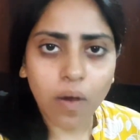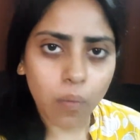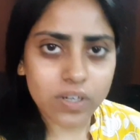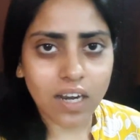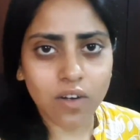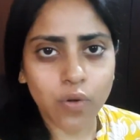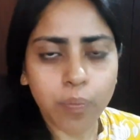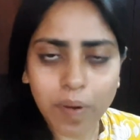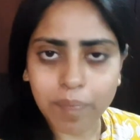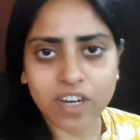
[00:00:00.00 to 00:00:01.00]
ওটার কোনো
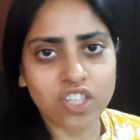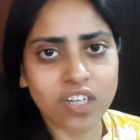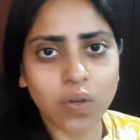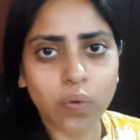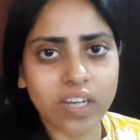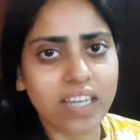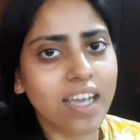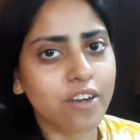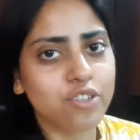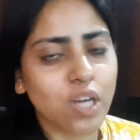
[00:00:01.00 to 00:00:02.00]
প্রিপারেশন করে নিই
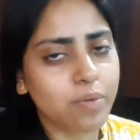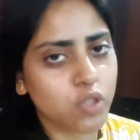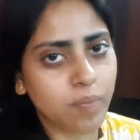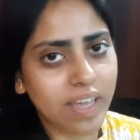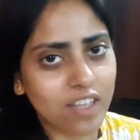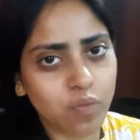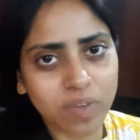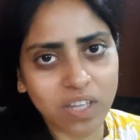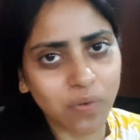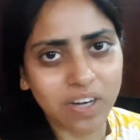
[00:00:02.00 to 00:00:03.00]
কারণ সবসময় একদম
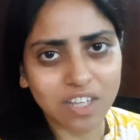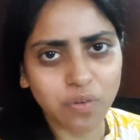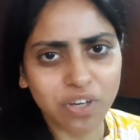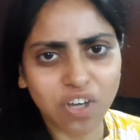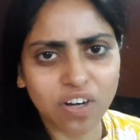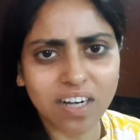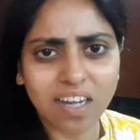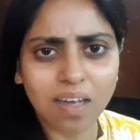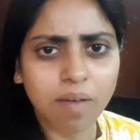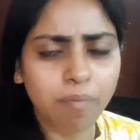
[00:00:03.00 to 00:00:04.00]
কিনুয়াটা তৈরি
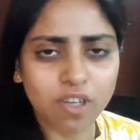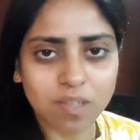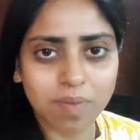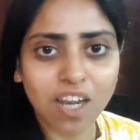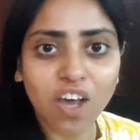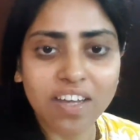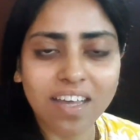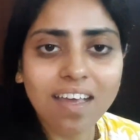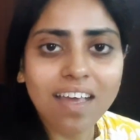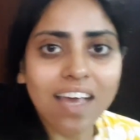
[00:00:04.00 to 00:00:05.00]
করাটা পসিবল হয়
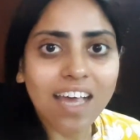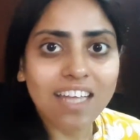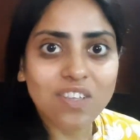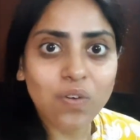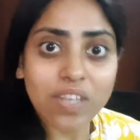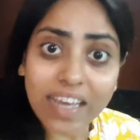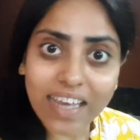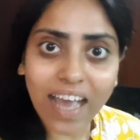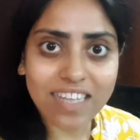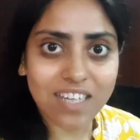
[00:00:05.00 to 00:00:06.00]
না তো
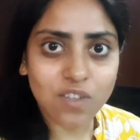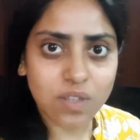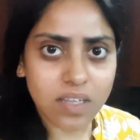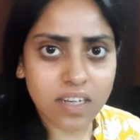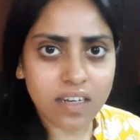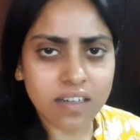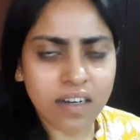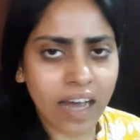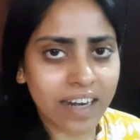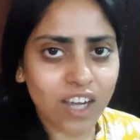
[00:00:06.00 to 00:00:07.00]
দেখি আজকে যদি
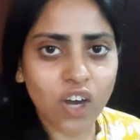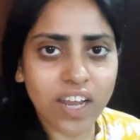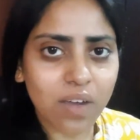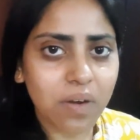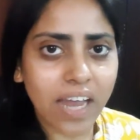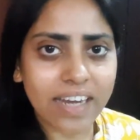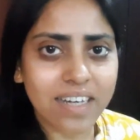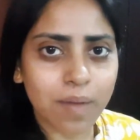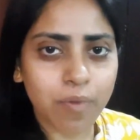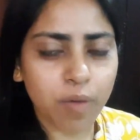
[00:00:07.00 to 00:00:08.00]
রান্নাঘরে এখন
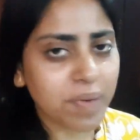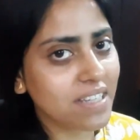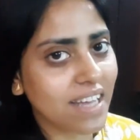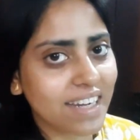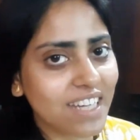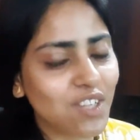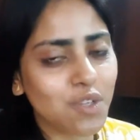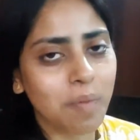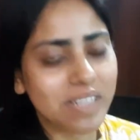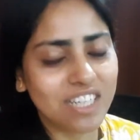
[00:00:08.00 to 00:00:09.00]
লাইটটা প্রপার থাকে তো
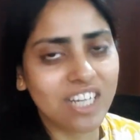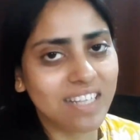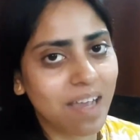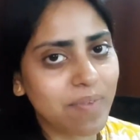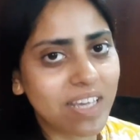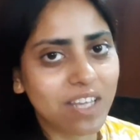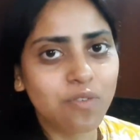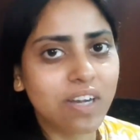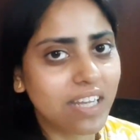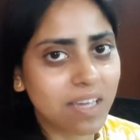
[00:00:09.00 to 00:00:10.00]
তোমাদের সাথে আমি
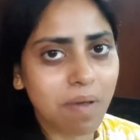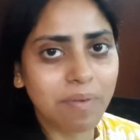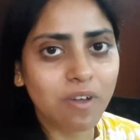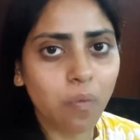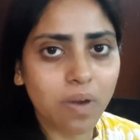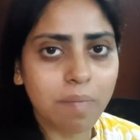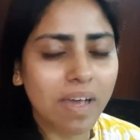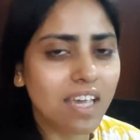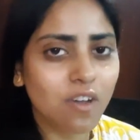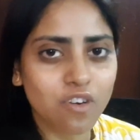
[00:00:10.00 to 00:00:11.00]
কিনুয়াটা কিভাবে করি বা
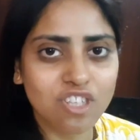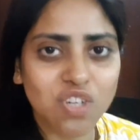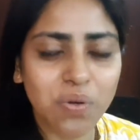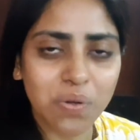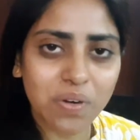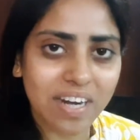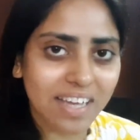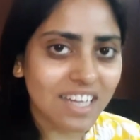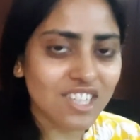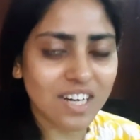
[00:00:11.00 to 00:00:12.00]
কী করে স্টোর করে
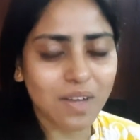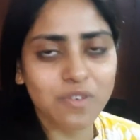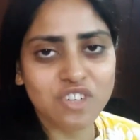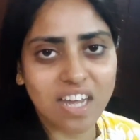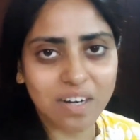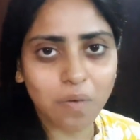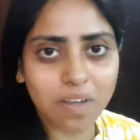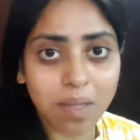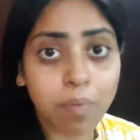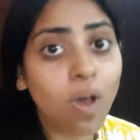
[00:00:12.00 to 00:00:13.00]
রাখি সেটাও শেয়ার করে
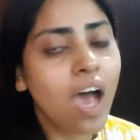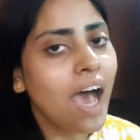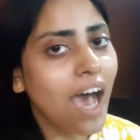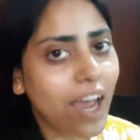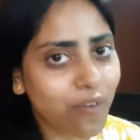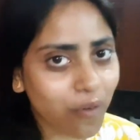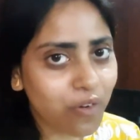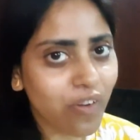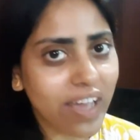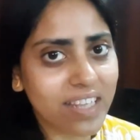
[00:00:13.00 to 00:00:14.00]
দেব আর
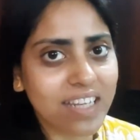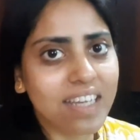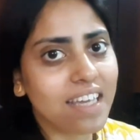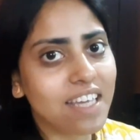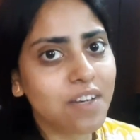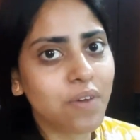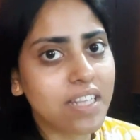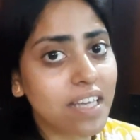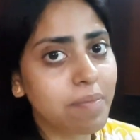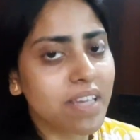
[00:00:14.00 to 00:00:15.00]
অন্য একদিনকে কিনুয়া
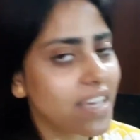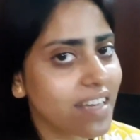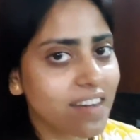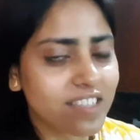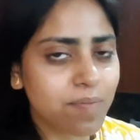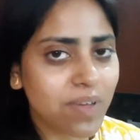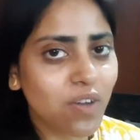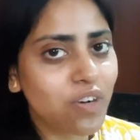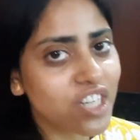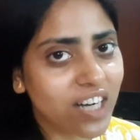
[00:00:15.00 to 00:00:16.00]
দিয়ে আমি কী কী রেসিপি
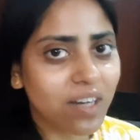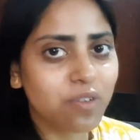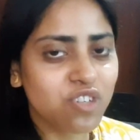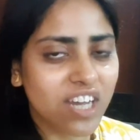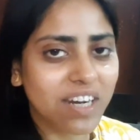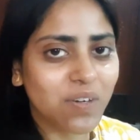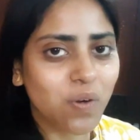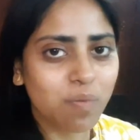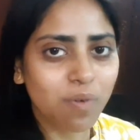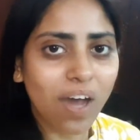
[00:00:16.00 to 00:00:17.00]
করি সেটাও শেয়ার
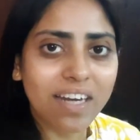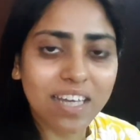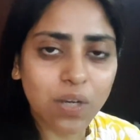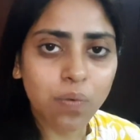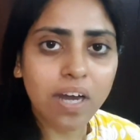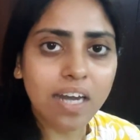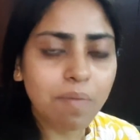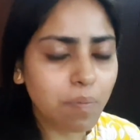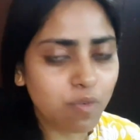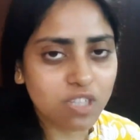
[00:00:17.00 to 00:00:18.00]
করব আর কিনুয়াটা
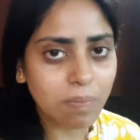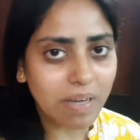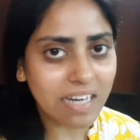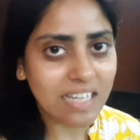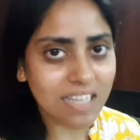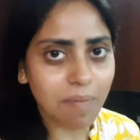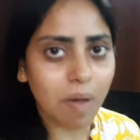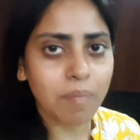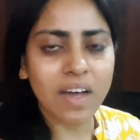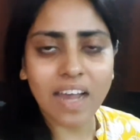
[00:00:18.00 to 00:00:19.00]
আমি বুঝতে পারি পারিনি যে
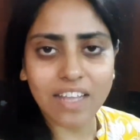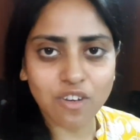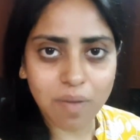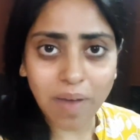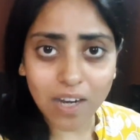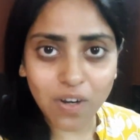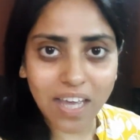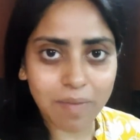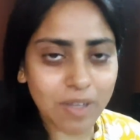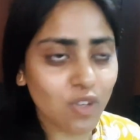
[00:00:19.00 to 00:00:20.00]
আমার এতটা ভালো
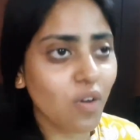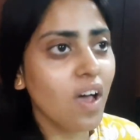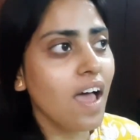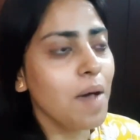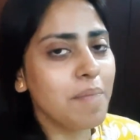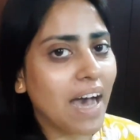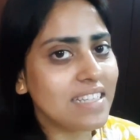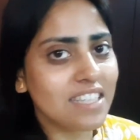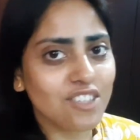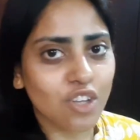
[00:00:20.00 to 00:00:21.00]
লাগবে তো
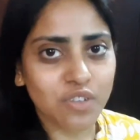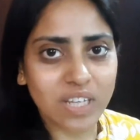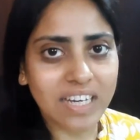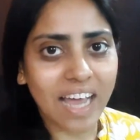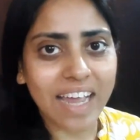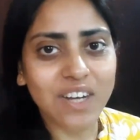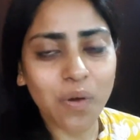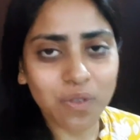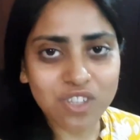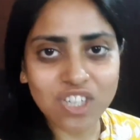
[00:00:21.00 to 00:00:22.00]
মাঝে যতদিন ডায়েট
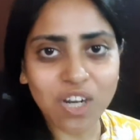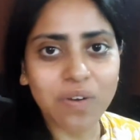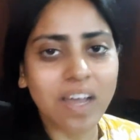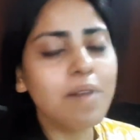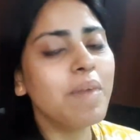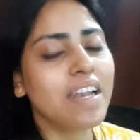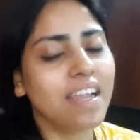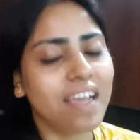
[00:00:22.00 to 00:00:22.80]
হচ্ছিল না মানে